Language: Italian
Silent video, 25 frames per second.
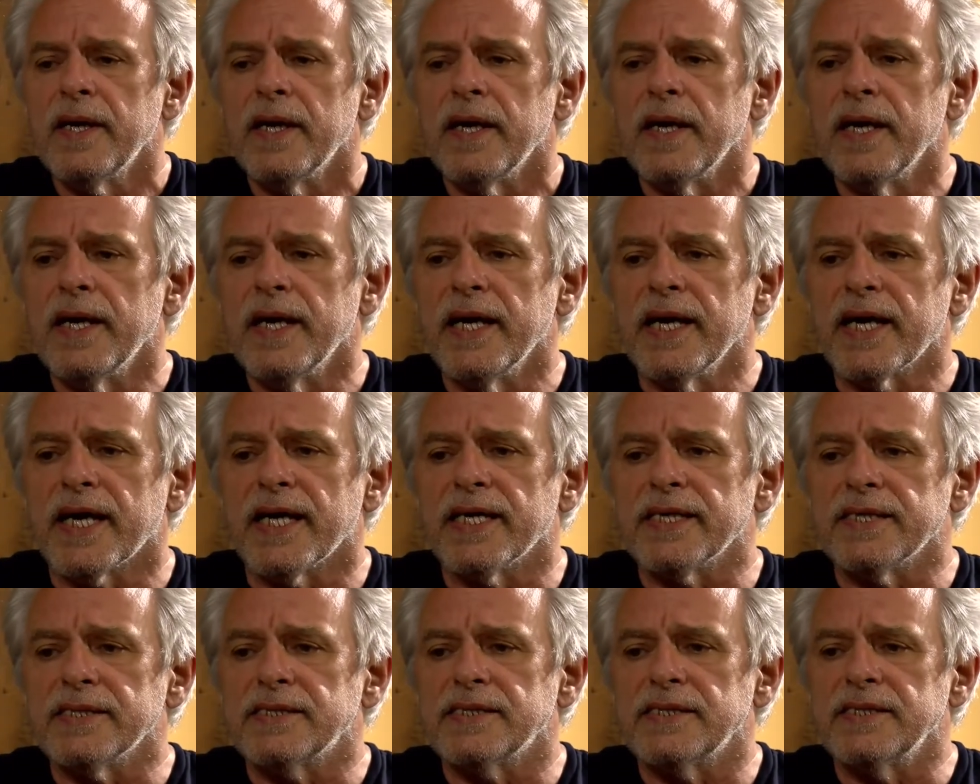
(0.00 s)
eh,
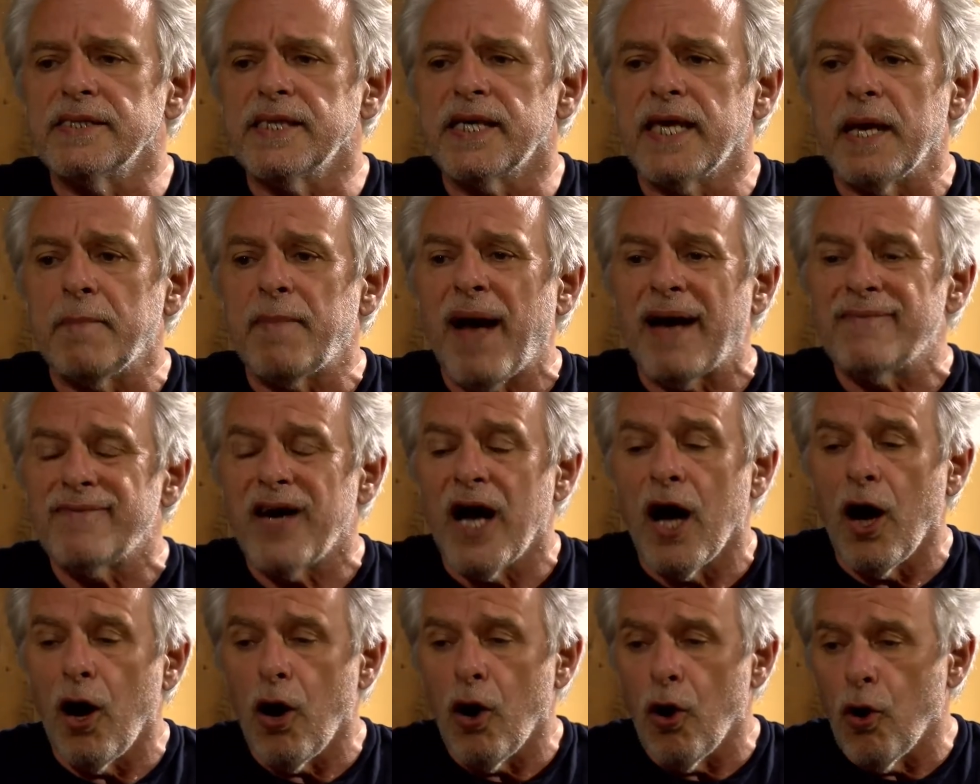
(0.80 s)
si
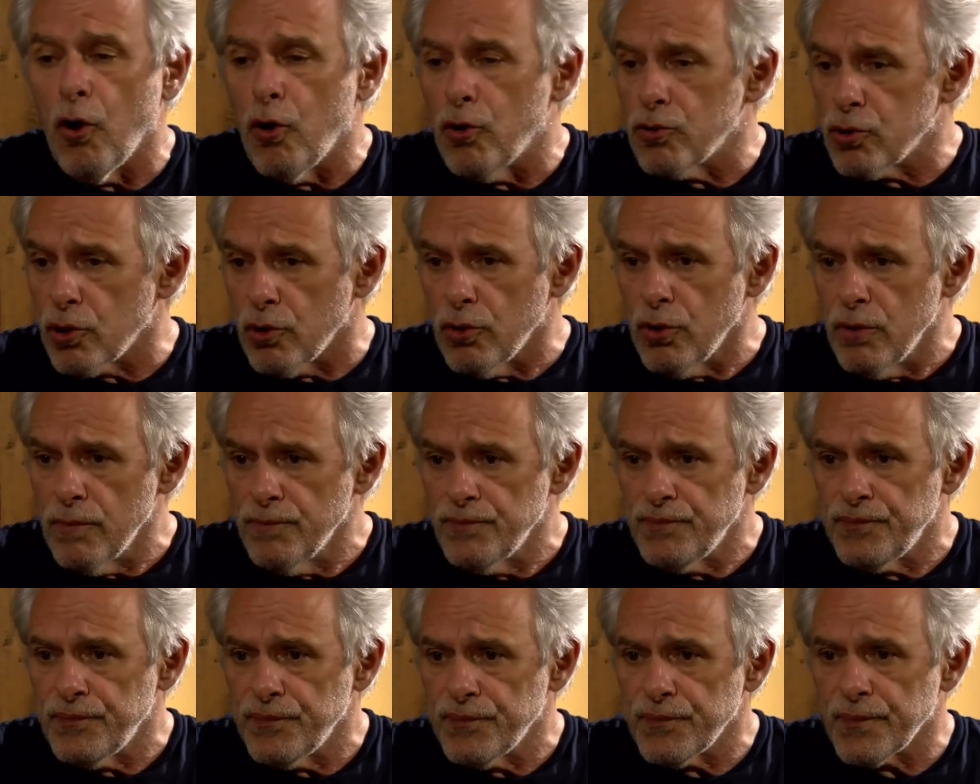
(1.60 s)
chiamava
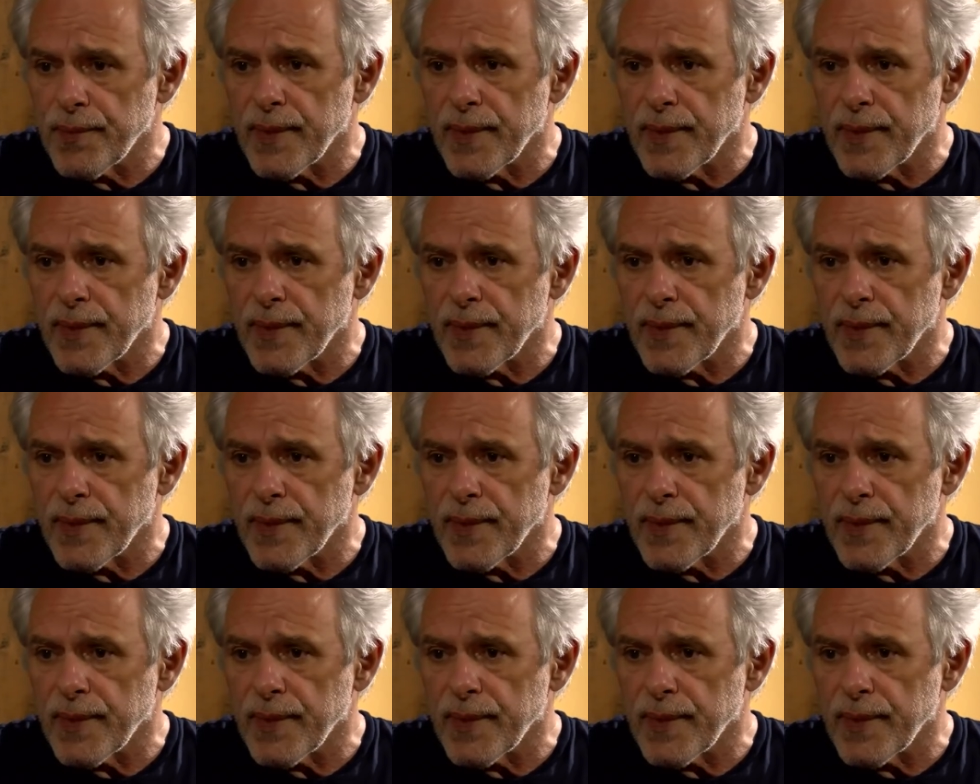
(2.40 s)
Oro